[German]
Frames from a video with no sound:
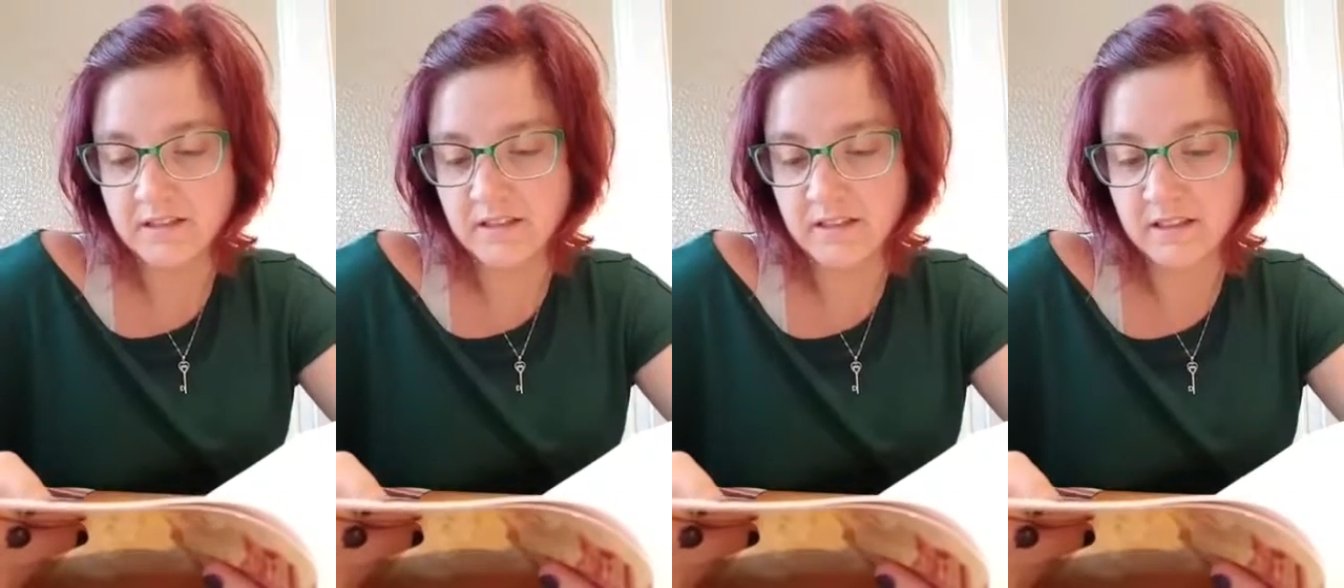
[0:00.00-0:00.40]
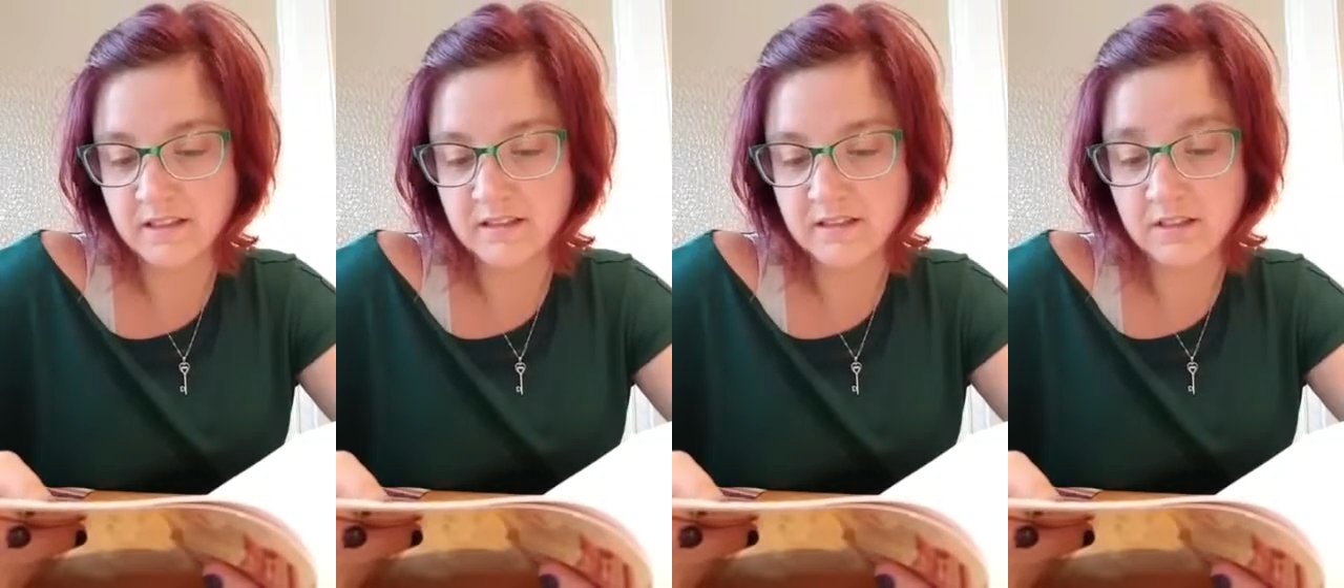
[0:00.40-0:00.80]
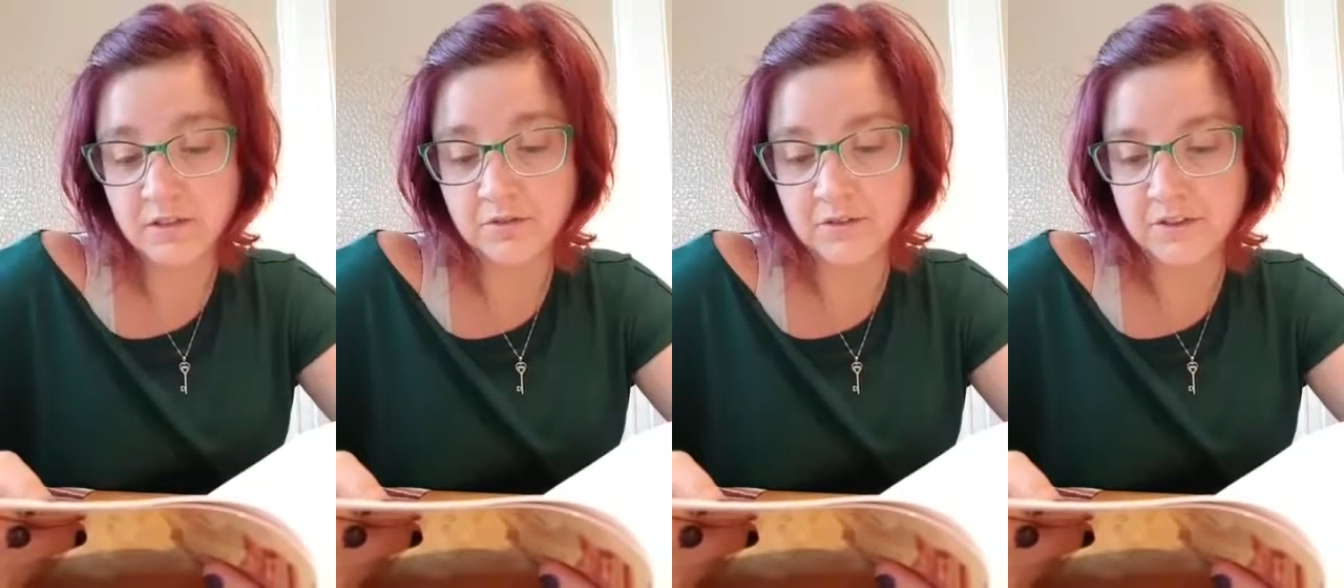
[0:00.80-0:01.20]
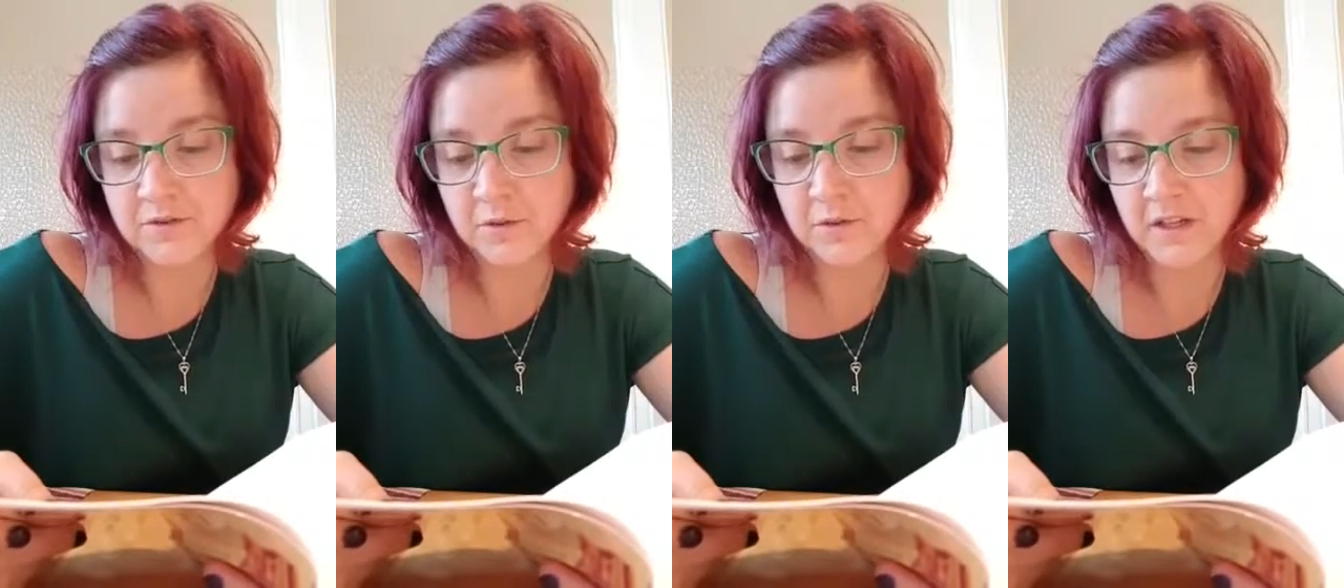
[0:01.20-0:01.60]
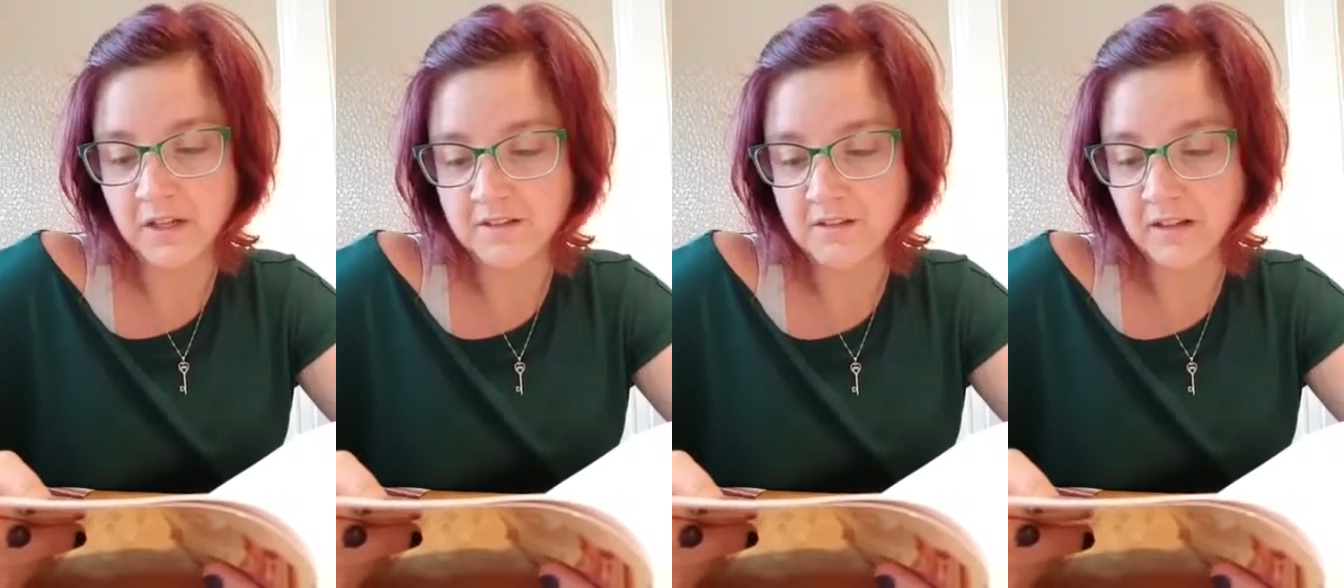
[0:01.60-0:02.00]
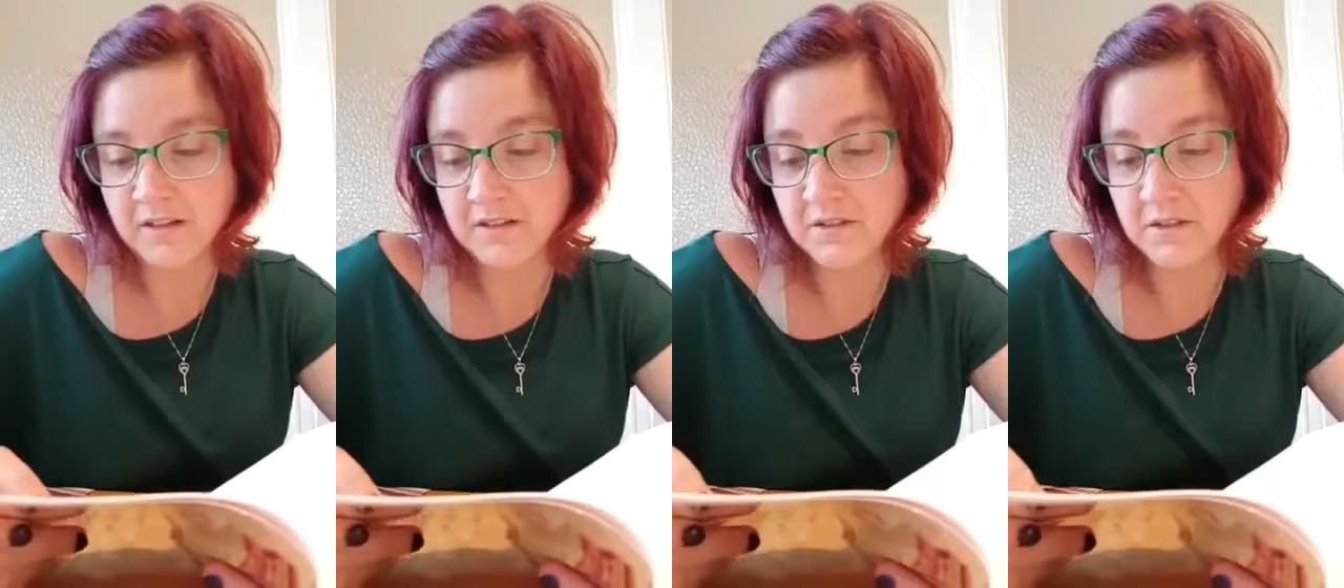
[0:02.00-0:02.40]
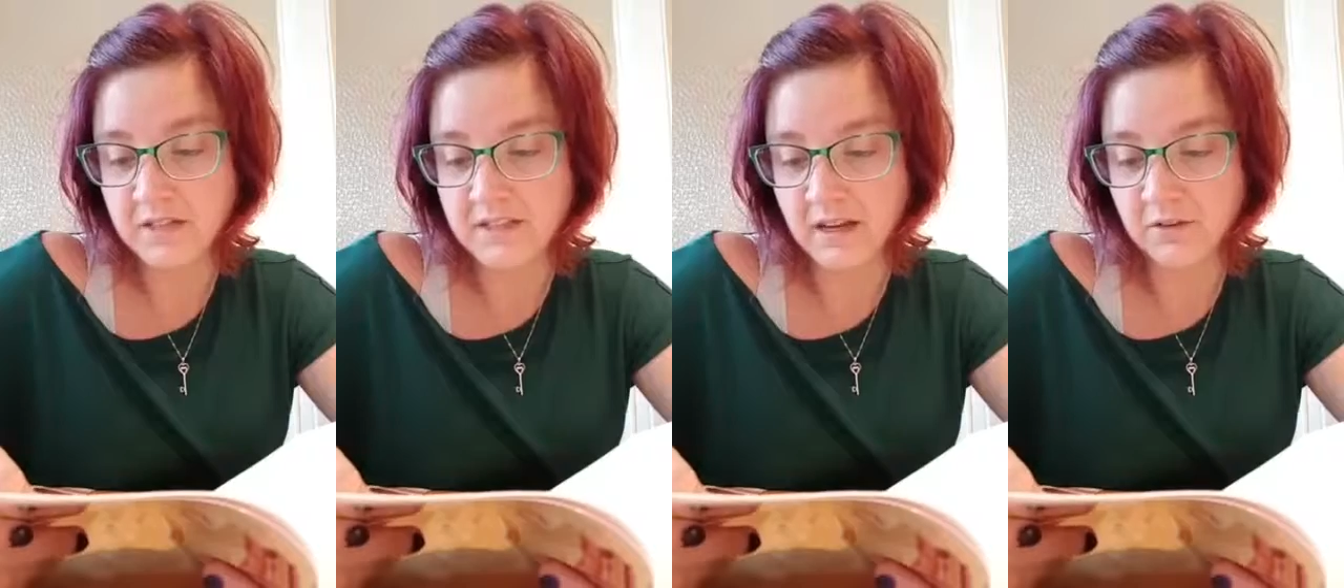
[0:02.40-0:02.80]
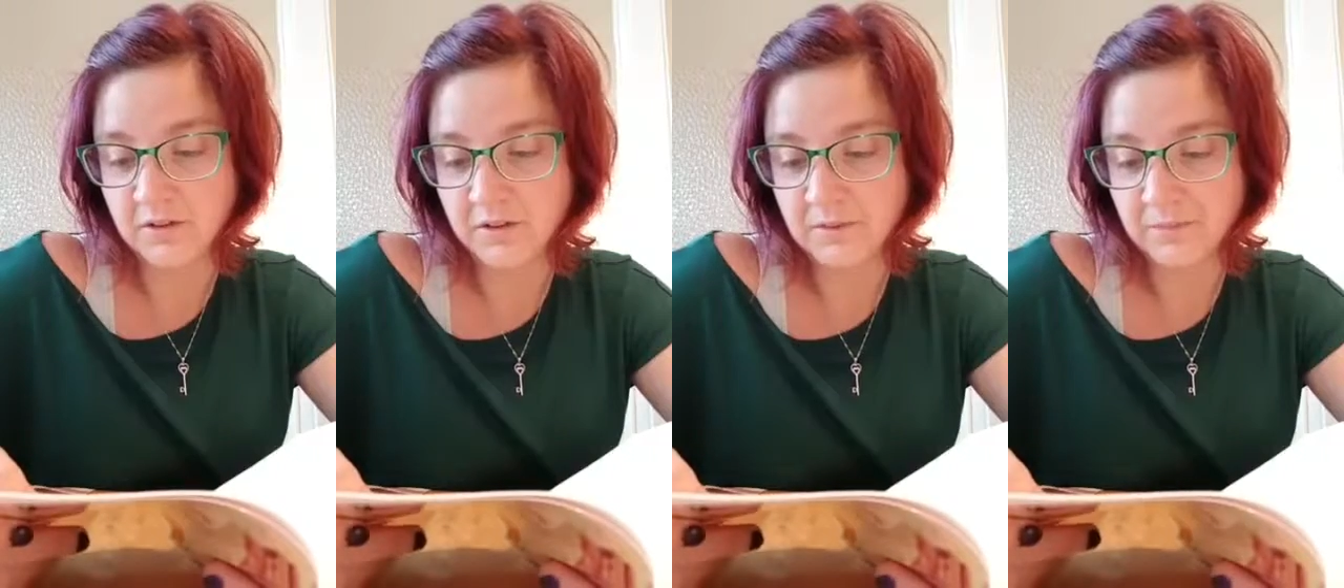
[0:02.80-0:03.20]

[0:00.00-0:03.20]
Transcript: ich genieße den Duft des Frühjahrs. Riechst du das auch?